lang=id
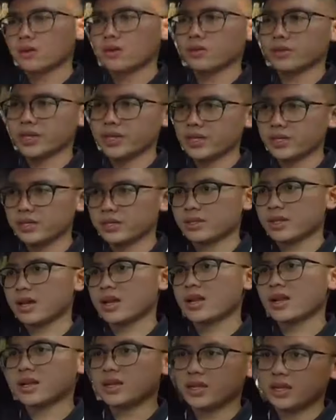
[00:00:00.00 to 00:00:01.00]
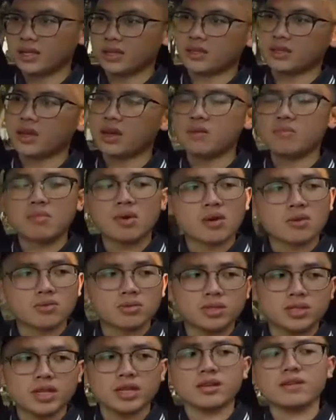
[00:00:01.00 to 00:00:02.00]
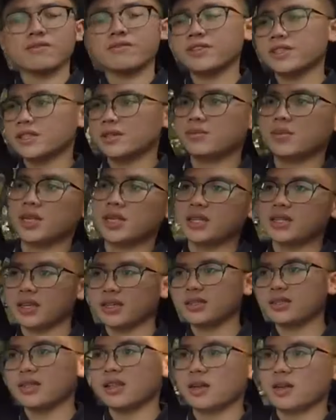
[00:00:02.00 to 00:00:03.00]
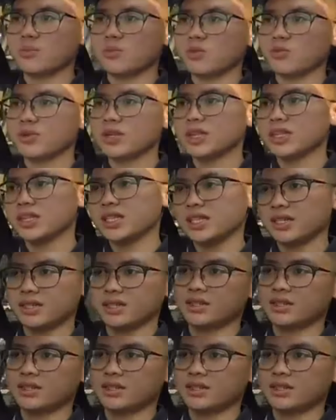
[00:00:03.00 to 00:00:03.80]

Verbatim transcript: Oke, sekarang kita mau cek visibilitas dari mobil ini.